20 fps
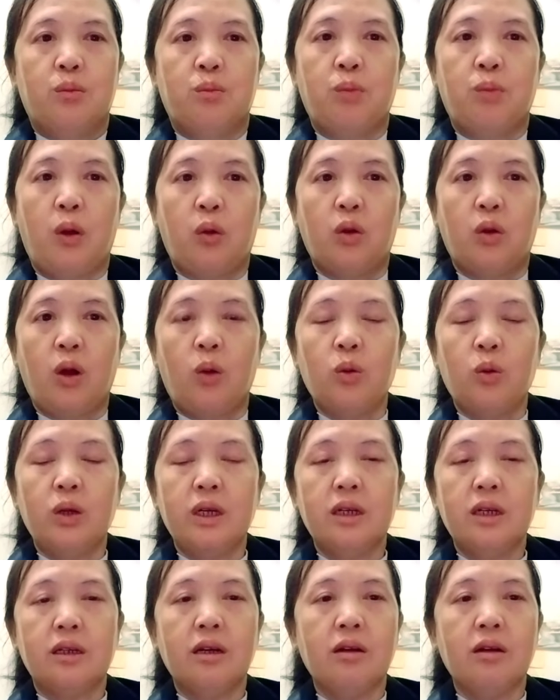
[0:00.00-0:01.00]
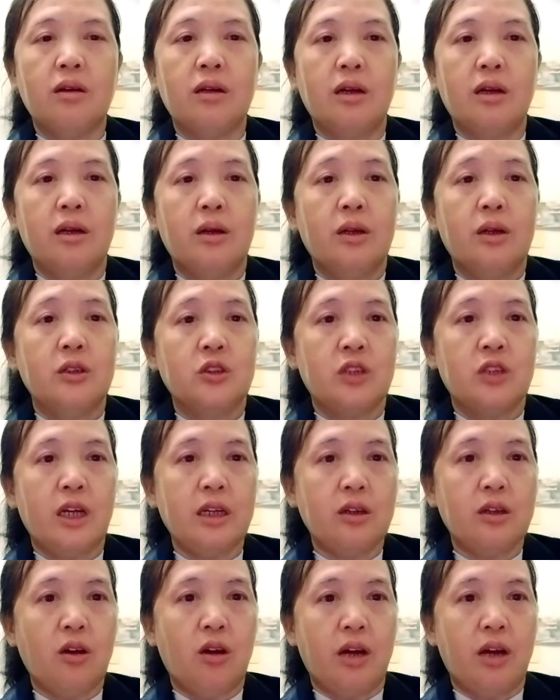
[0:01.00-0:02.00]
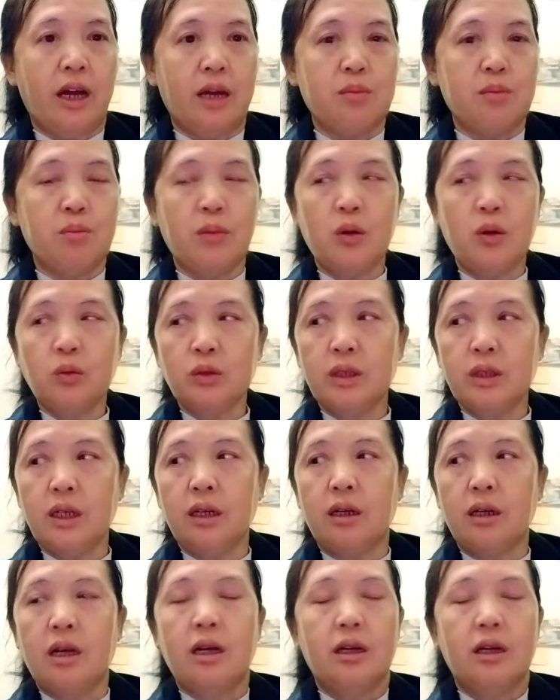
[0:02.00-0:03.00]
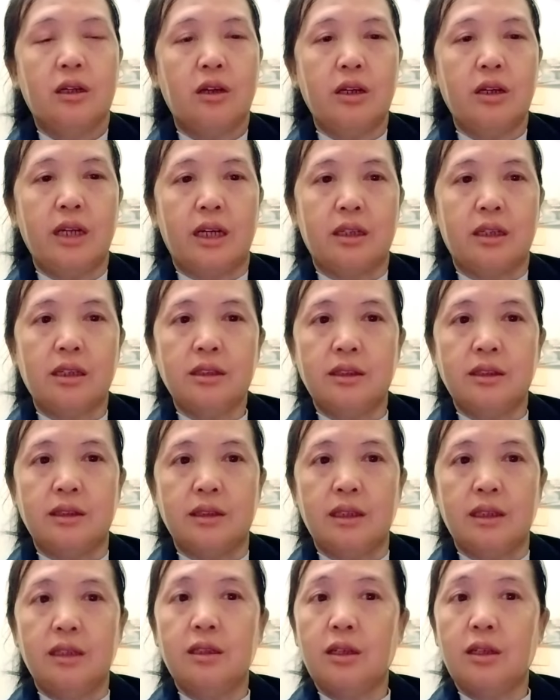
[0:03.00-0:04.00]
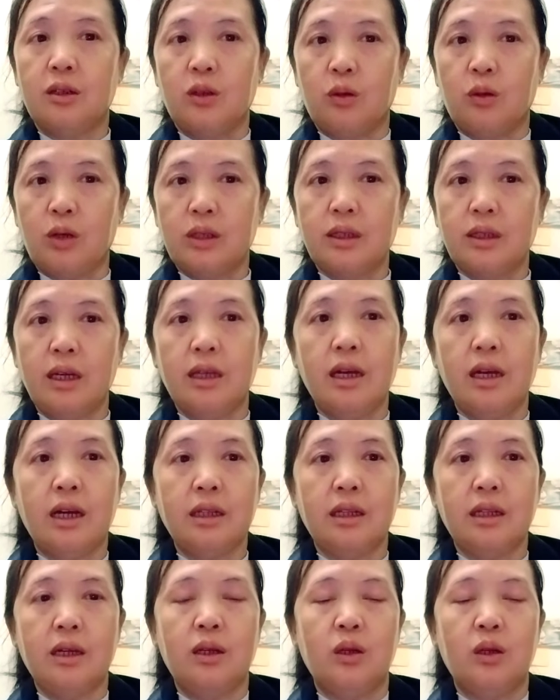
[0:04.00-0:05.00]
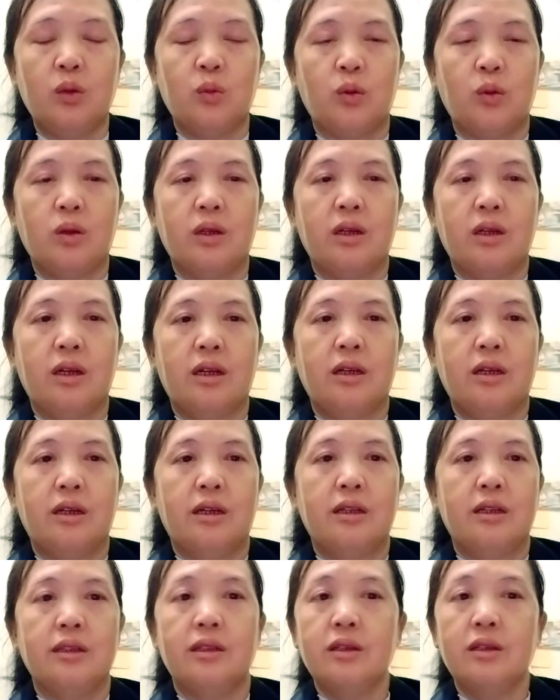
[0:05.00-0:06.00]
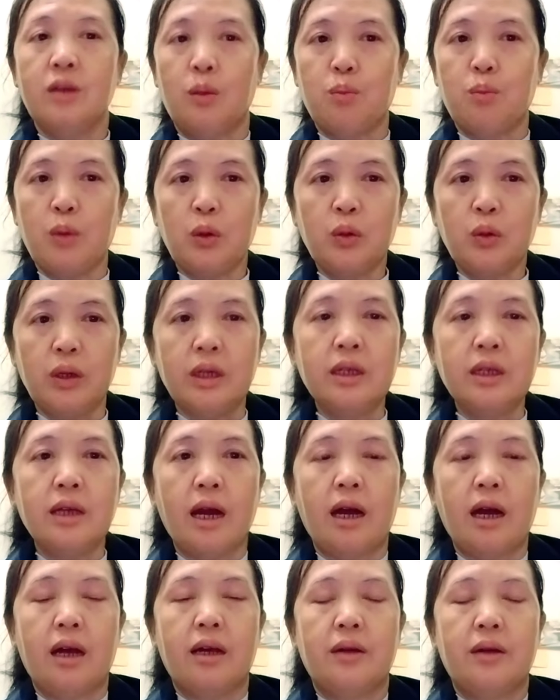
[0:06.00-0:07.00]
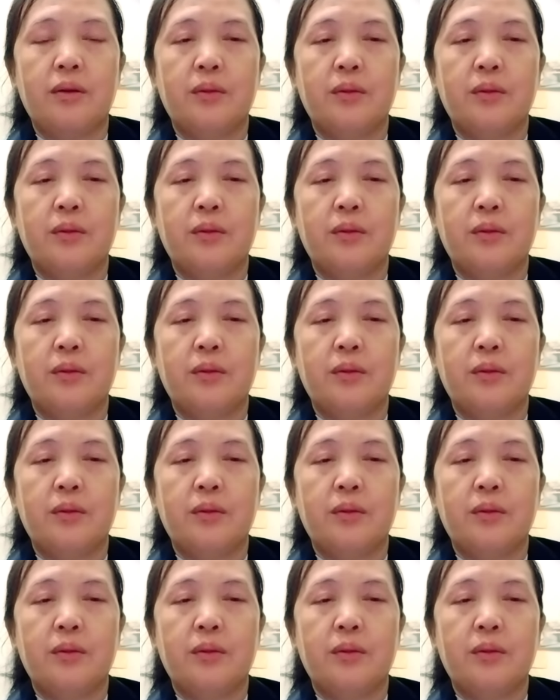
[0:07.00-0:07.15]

vòng cầu ly có sai có hai mong thiệt có nghĩa có gì đâu đâu có tên nhá tên nụ tôi giờ mong ý dạ